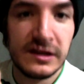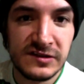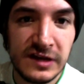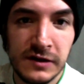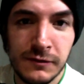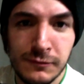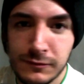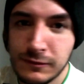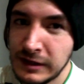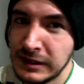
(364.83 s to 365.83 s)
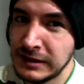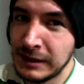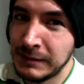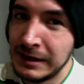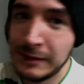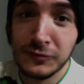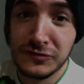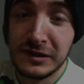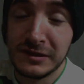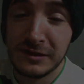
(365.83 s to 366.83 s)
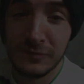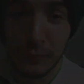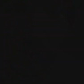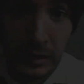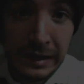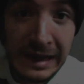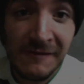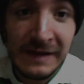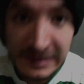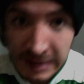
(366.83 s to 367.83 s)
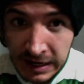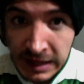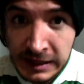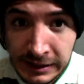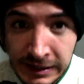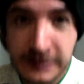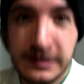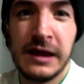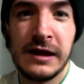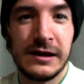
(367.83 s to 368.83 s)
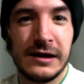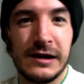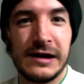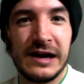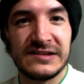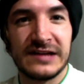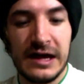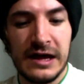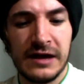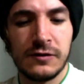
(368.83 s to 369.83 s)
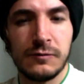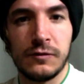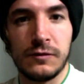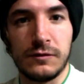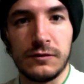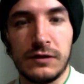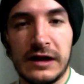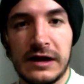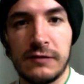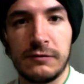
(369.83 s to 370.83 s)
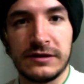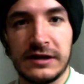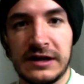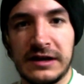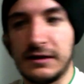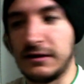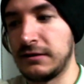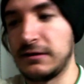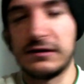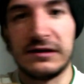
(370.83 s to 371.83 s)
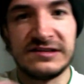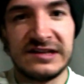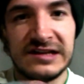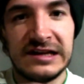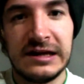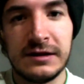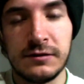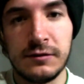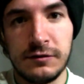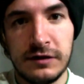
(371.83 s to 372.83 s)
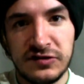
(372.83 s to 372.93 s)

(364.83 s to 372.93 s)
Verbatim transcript: serio y también leemos tintes de humor. La bandera de Irlanda rasgada como haga de cuenta que está saliendo de